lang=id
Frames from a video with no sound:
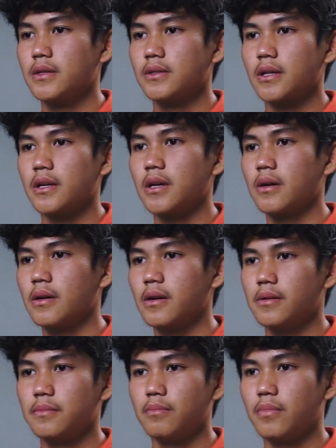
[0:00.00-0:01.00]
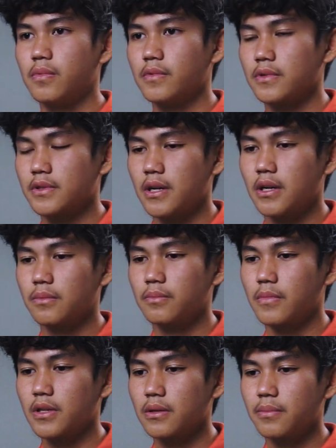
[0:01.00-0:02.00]
Saya sangat
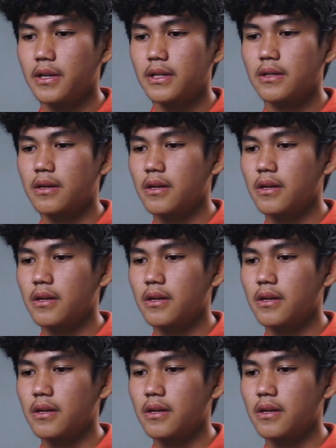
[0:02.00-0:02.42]
banyak belajar